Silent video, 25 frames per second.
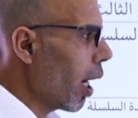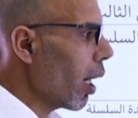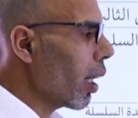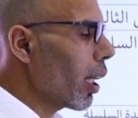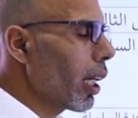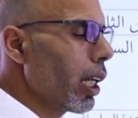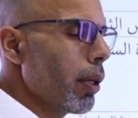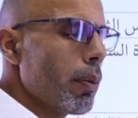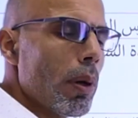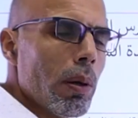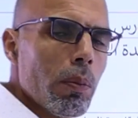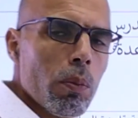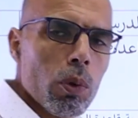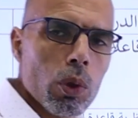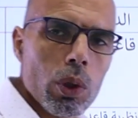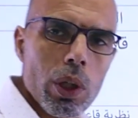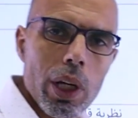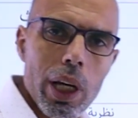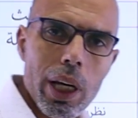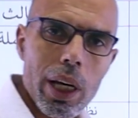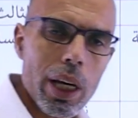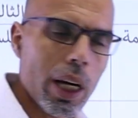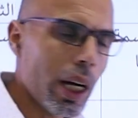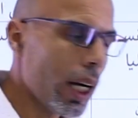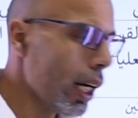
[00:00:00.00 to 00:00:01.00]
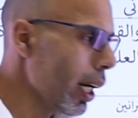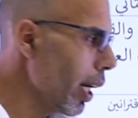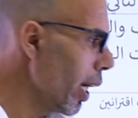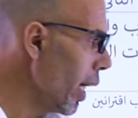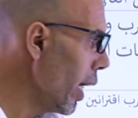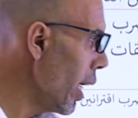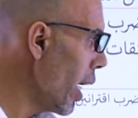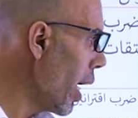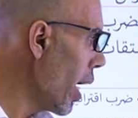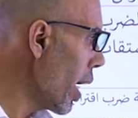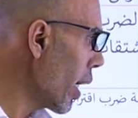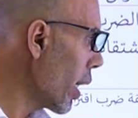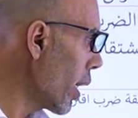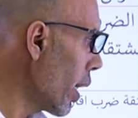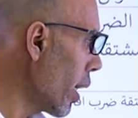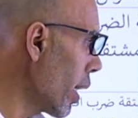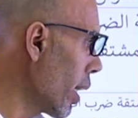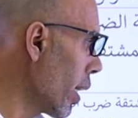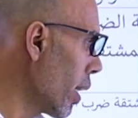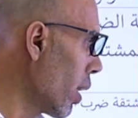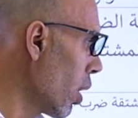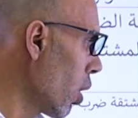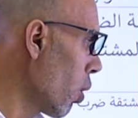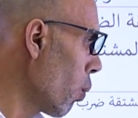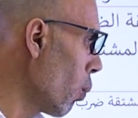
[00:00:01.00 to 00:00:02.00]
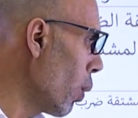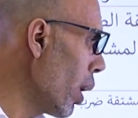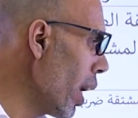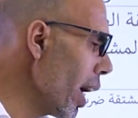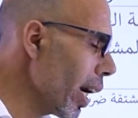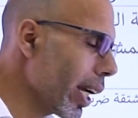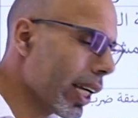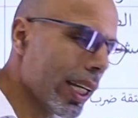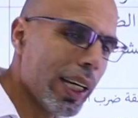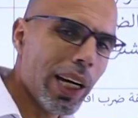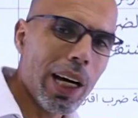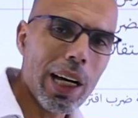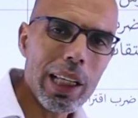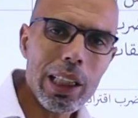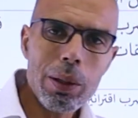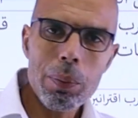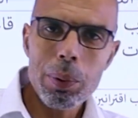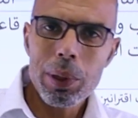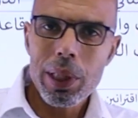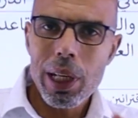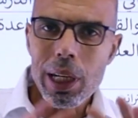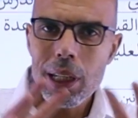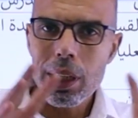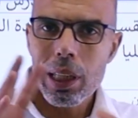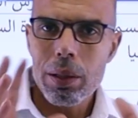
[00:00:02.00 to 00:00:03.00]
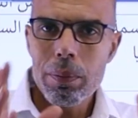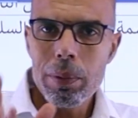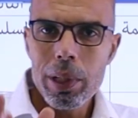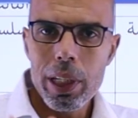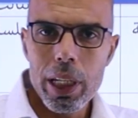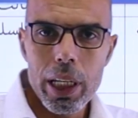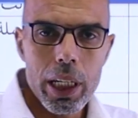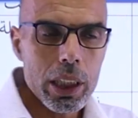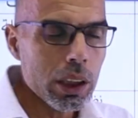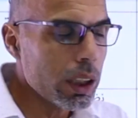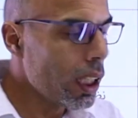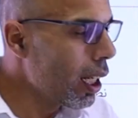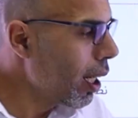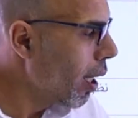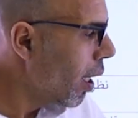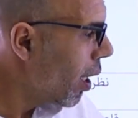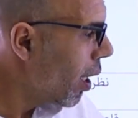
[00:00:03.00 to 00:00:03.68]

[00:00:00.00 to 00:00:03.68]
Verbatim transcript: القيمه المطلقه الى اخره، ولكن هذا بظل ضمن ايش؟